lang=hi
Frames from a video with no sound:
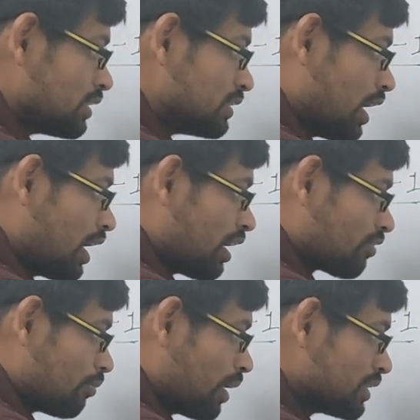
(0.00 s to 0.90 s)
जहाँ
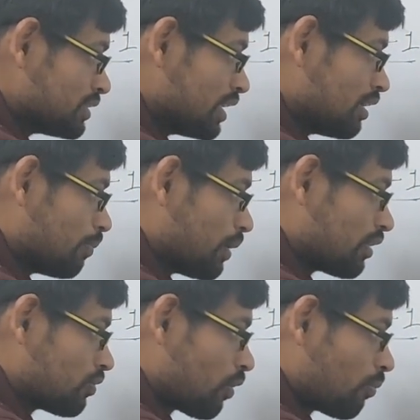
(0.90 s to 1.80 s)
आसमान चिन्ह
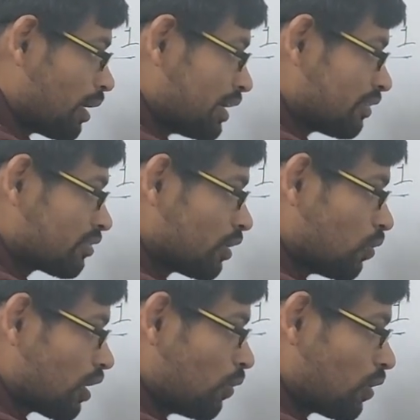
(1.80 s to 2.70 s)
प्लस और माइनस का
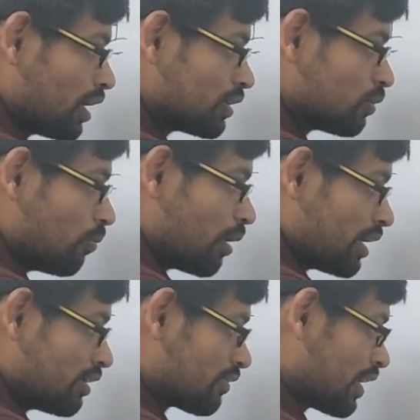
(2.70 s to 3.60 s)
गुणा होगा तो
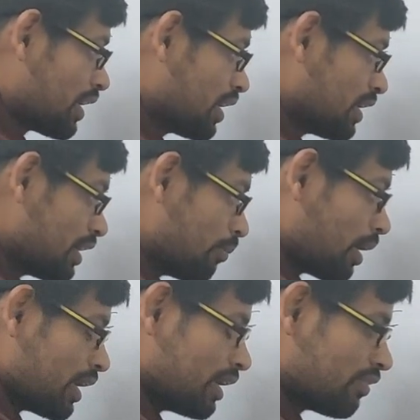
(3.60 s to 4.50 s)
माइनस आएगा या
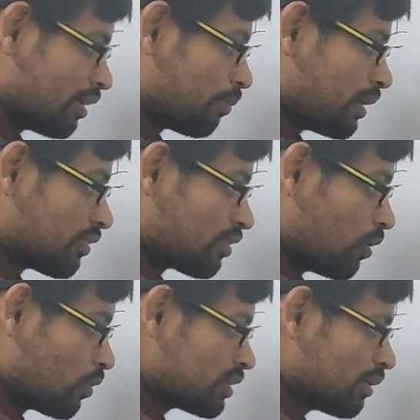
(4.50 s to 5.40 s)
माइनस या प्लस का
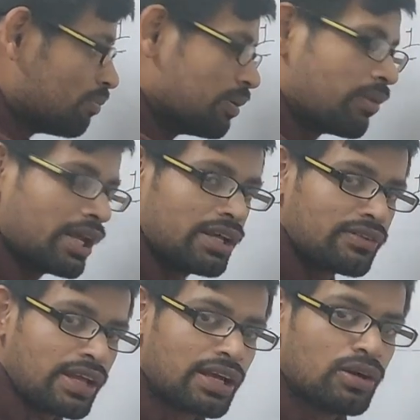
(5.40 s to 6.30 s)
होगा तब भी
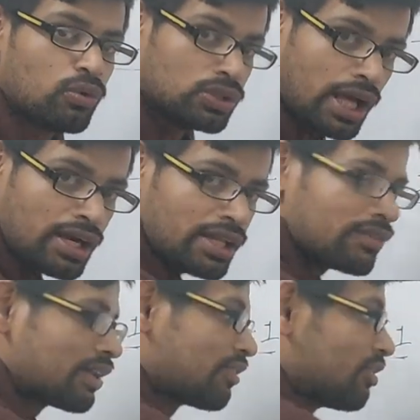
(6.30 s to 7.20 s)
माइनस आएगा उदाहरण के
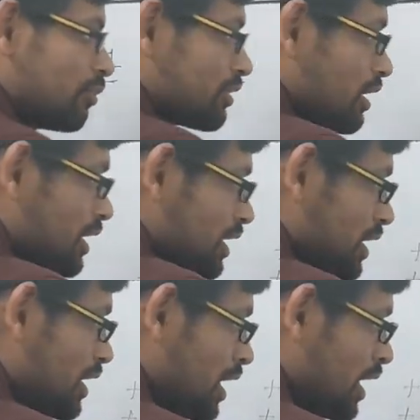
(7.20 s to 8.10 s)
साथ समझ लेते
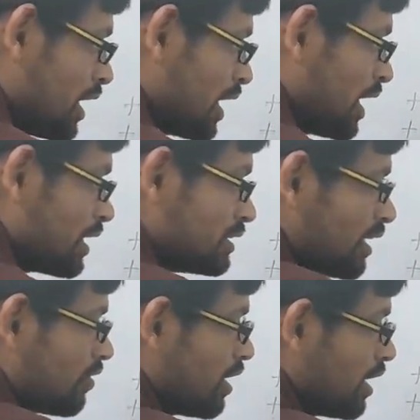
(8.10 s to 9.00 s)
हैं
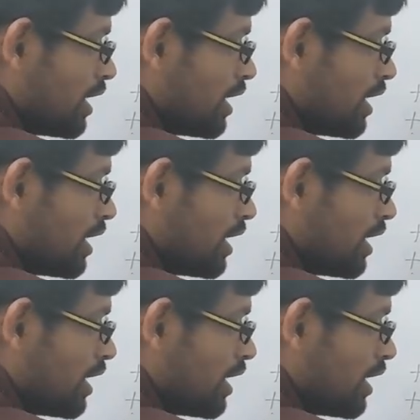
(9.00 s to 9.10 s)
जैसे